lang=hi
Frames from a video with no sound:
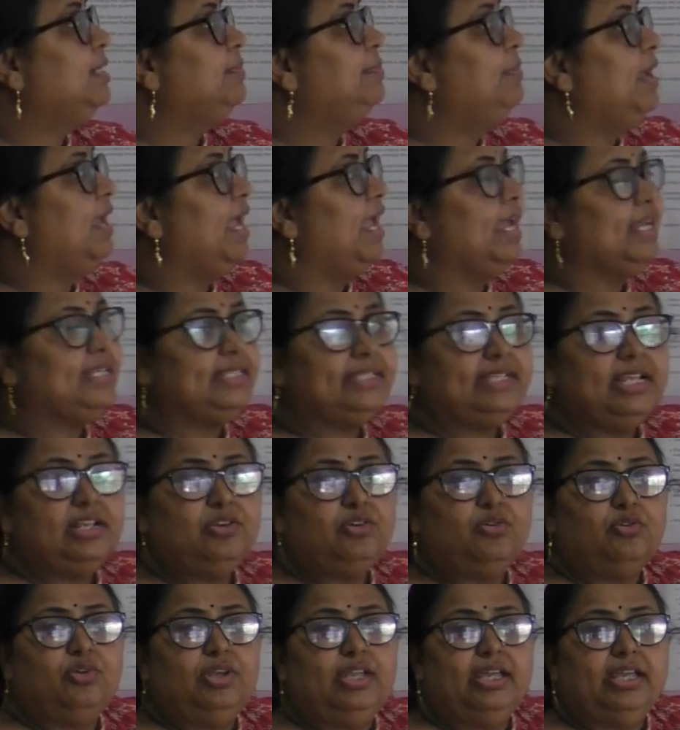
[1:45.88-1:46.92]
जब एक्सेल
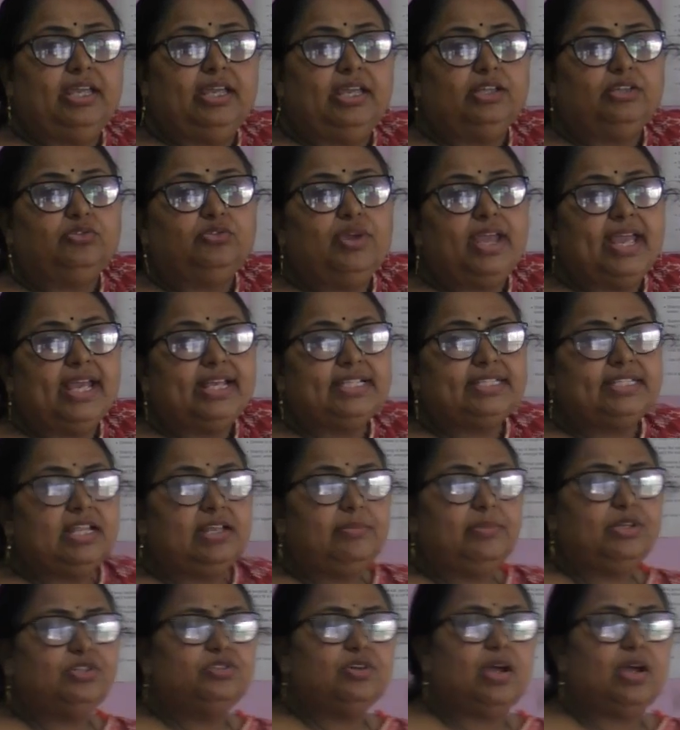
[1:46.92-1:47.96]
खोलेंगे तो एक्सेल में